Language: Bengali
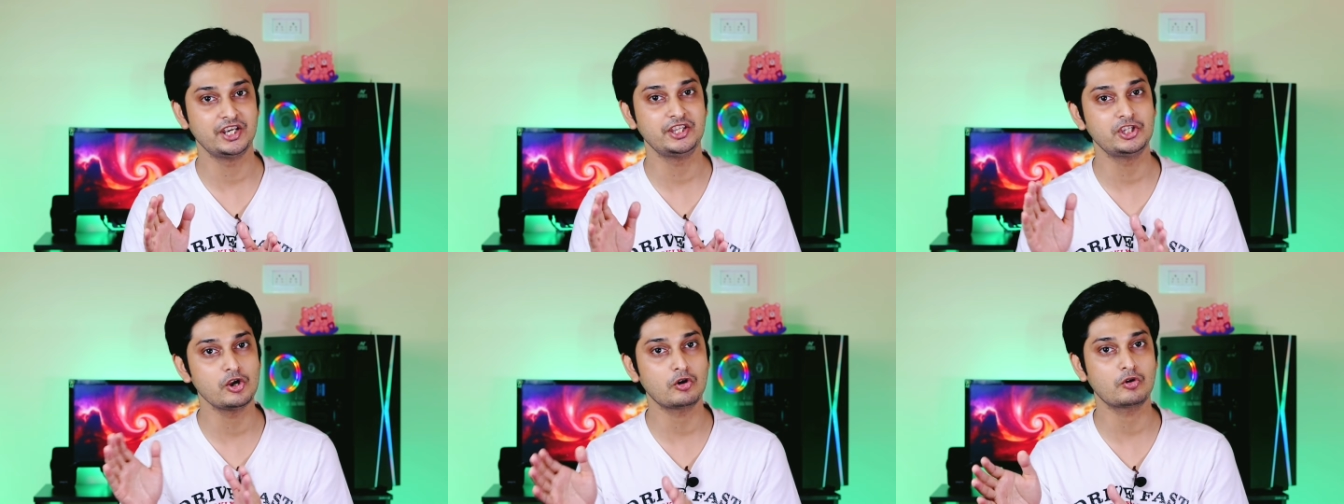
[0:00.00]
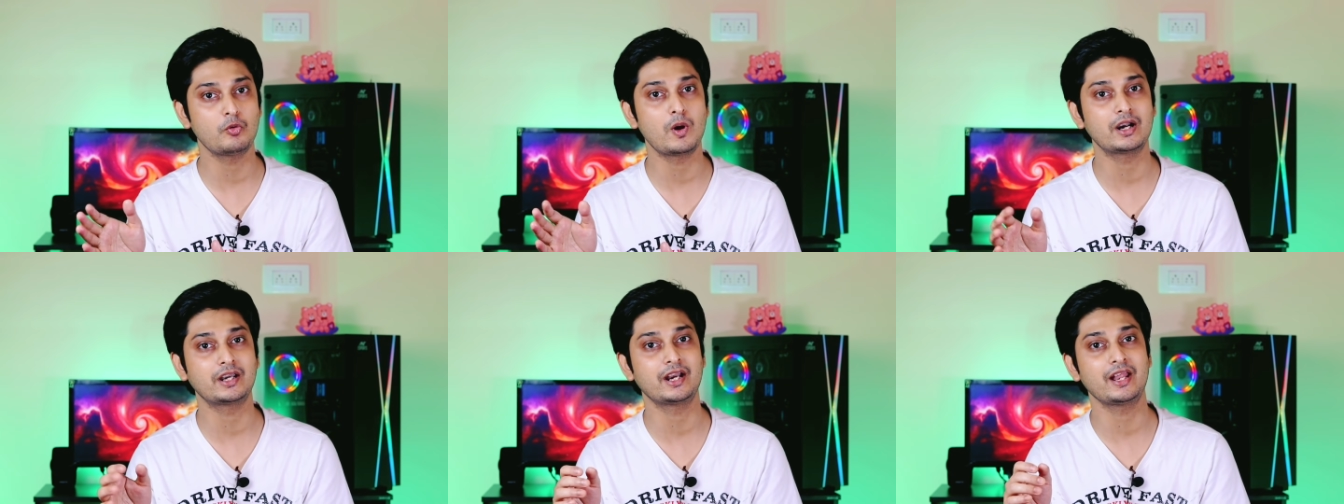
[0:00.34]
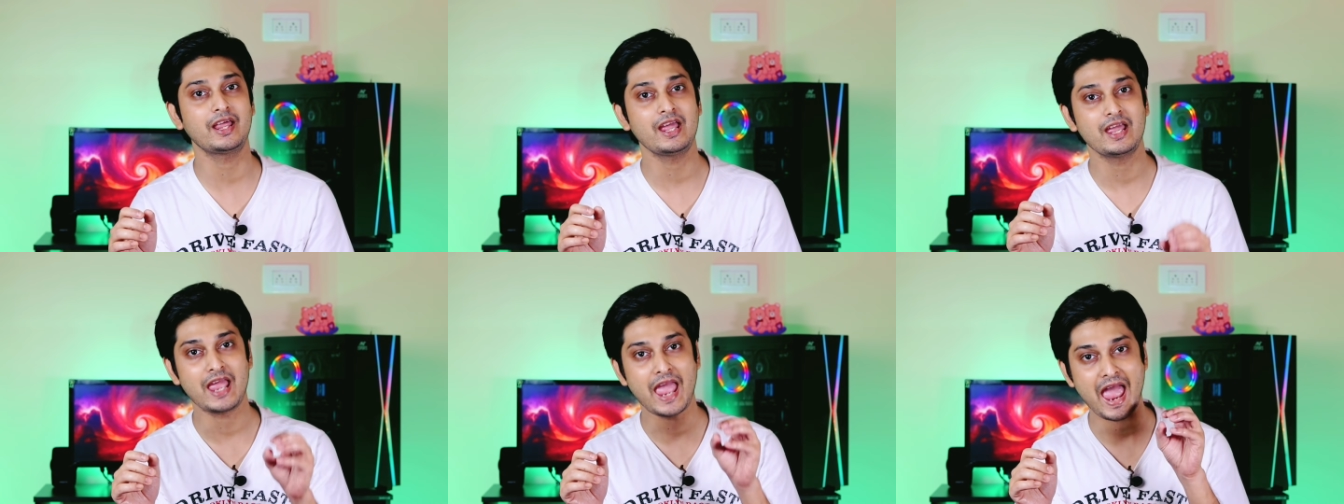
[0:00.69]
তৃতীয়
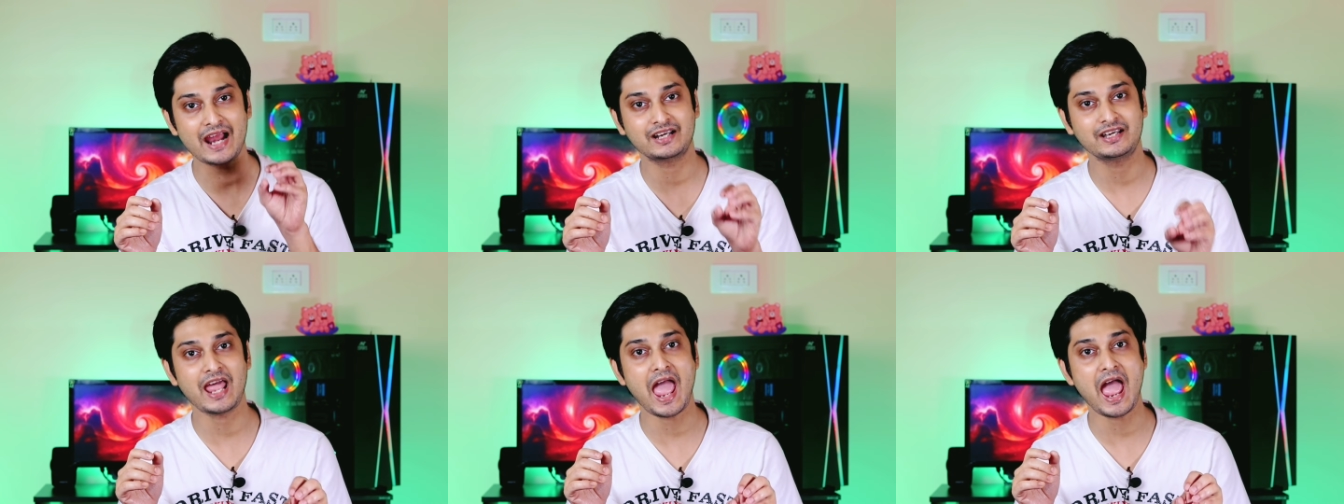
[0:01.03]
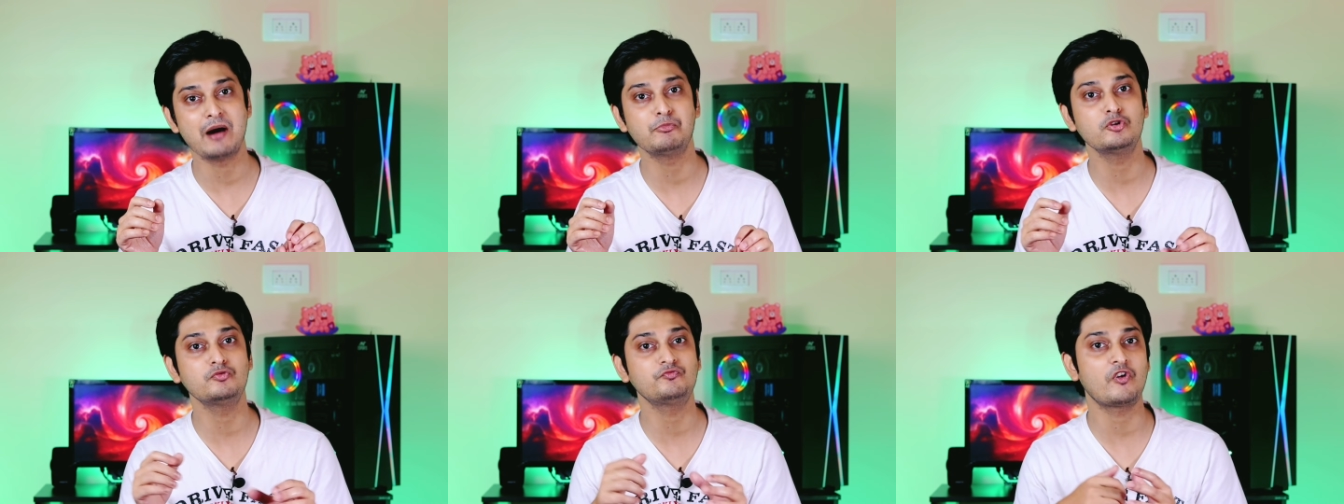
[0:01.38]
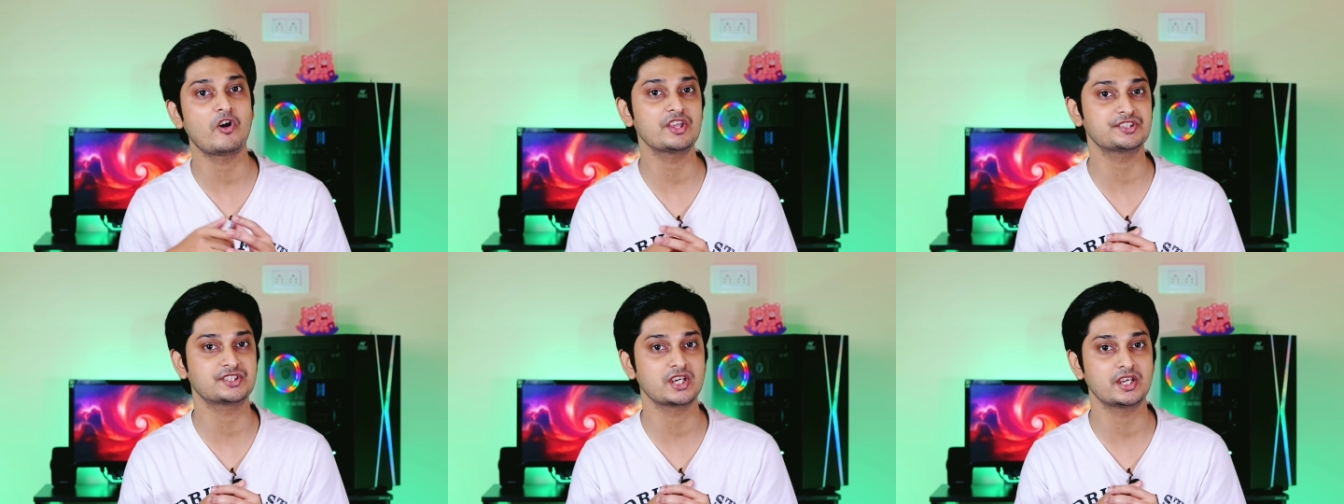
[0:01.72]
কোয়ার্টারে একটা এমন
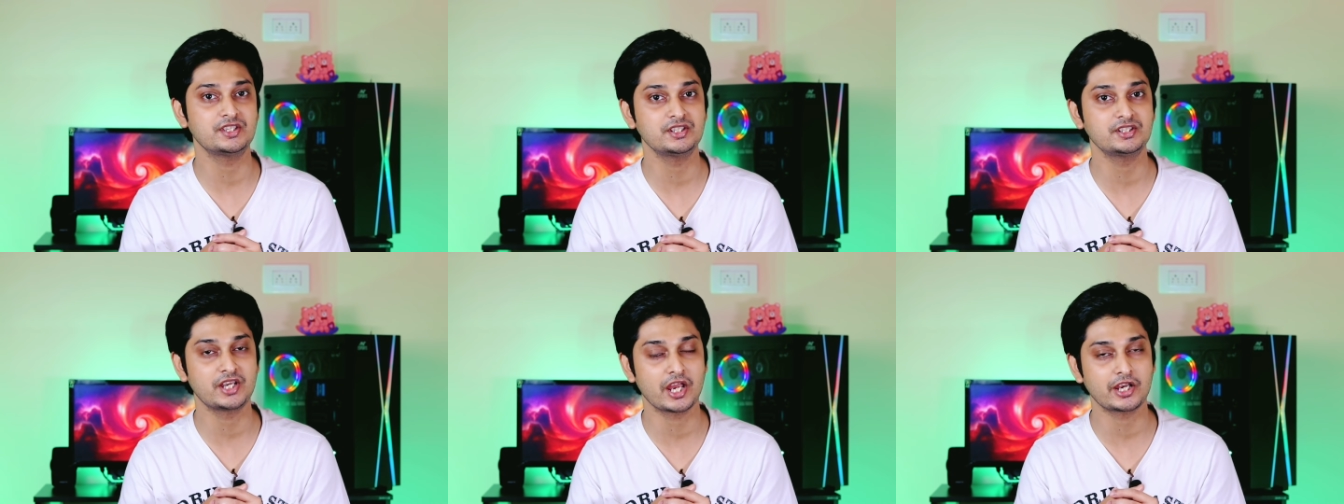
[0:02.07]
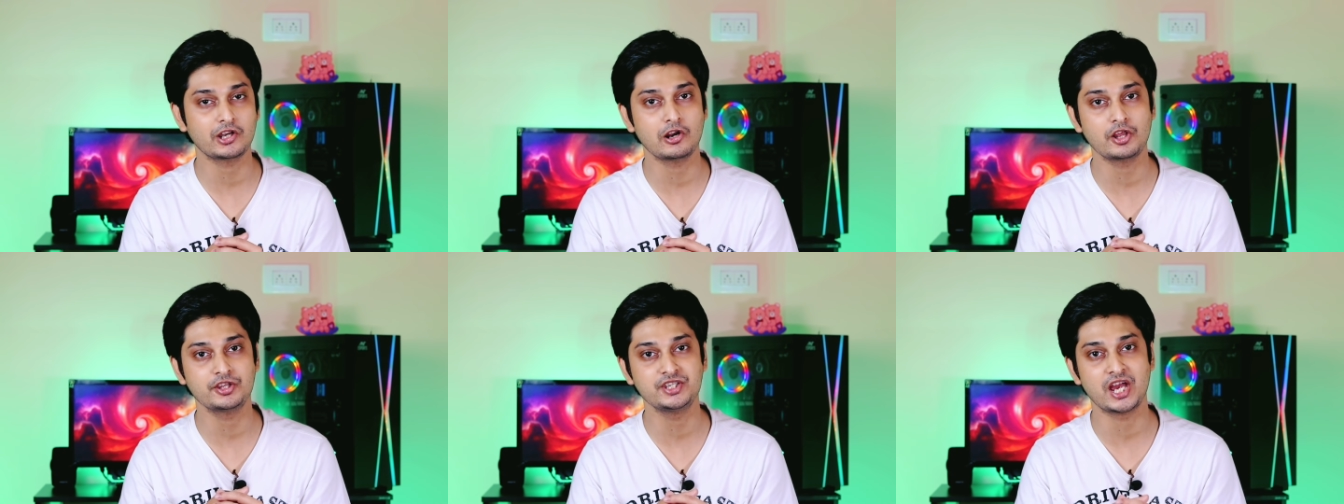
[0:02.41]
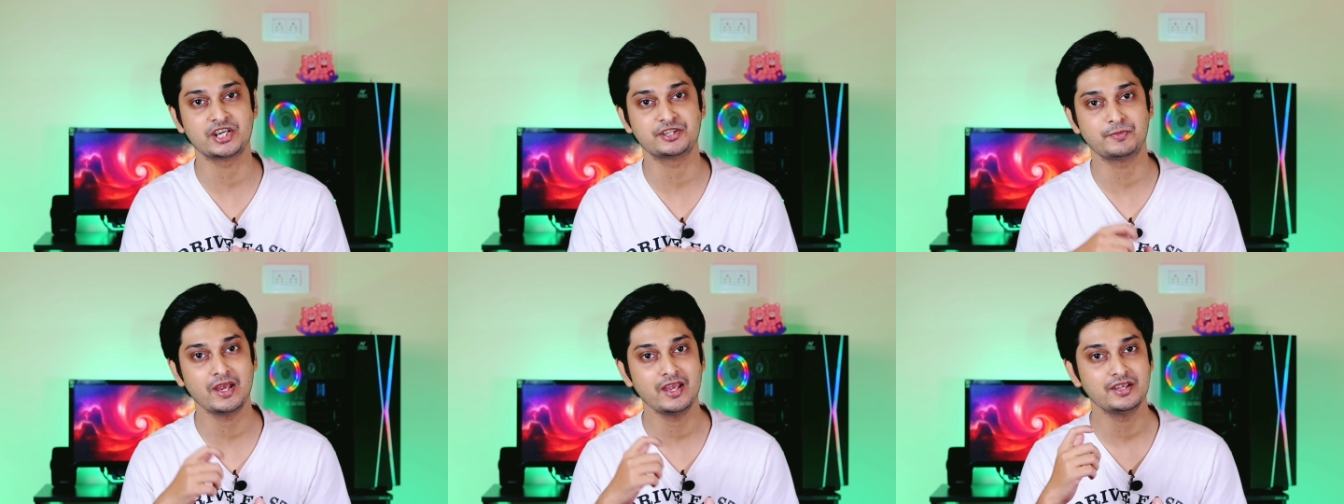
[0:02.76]
ফাস্ট চার্জিং
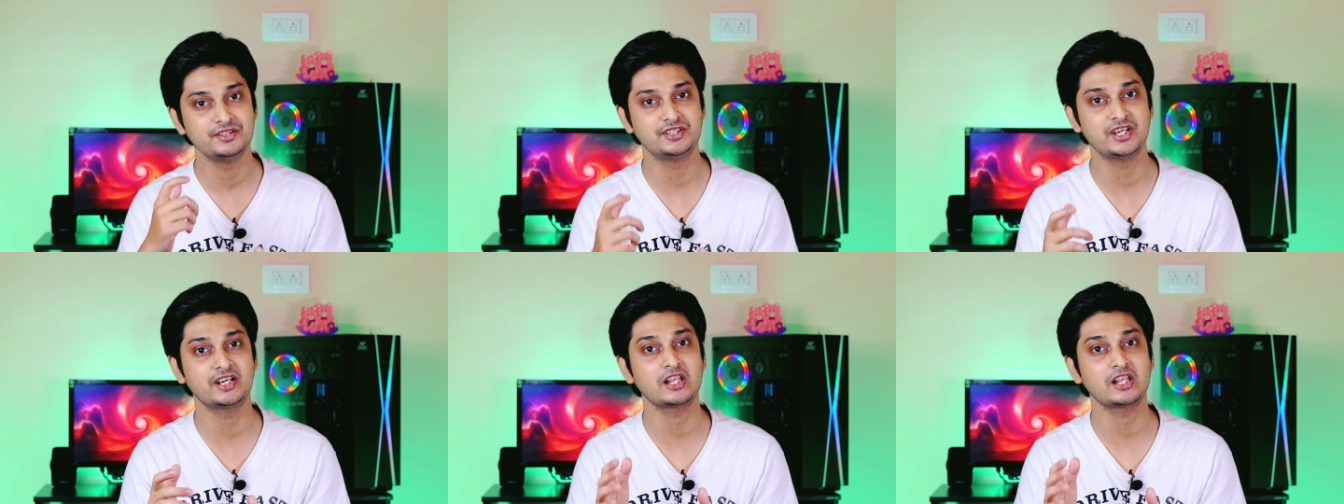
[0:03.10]
টেকনোলজি আসবে